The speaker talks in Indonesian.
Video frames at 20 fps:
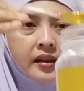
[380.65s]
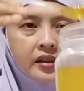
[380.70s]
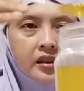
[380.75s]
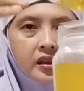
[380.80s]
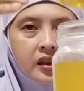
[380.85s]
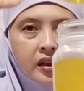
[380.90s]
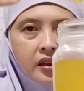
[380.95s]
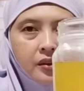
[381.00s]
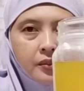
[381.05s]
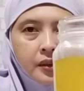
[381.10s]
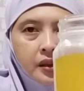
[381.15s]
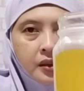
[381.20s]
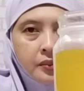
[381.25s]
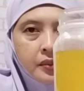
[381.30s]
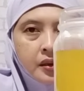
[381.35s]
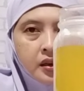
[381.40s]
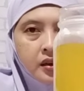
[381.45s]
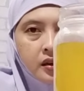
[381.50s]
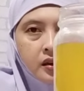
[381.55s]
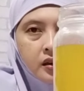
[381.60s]
ini ya teman-teman
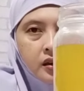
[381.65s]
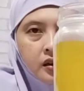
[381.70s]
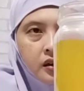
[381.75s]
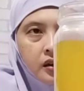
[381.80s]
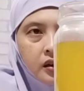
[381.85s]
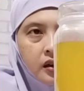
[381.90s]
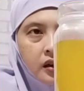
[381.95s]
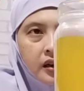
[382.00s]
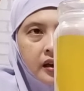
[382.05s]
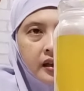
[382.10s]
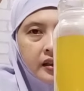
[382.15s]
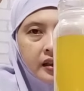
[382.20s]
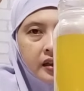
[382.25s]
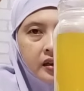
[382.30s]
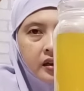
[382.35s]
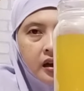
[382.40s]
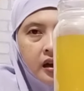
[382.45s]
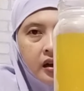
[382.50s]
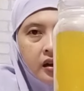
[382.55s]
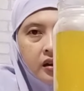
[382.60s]
kelihatan
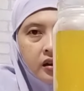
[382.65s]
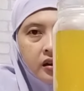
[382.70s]
enggak